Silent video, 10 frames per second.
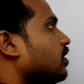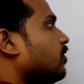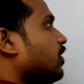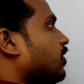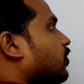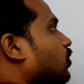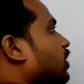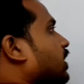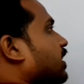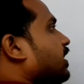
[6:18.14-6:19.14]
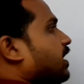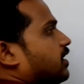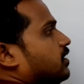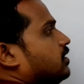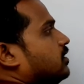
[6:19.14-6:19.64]
फिर फोर कैरी आया
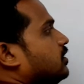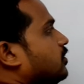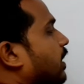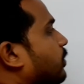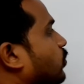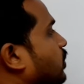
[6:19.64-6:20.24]
फाइव टू या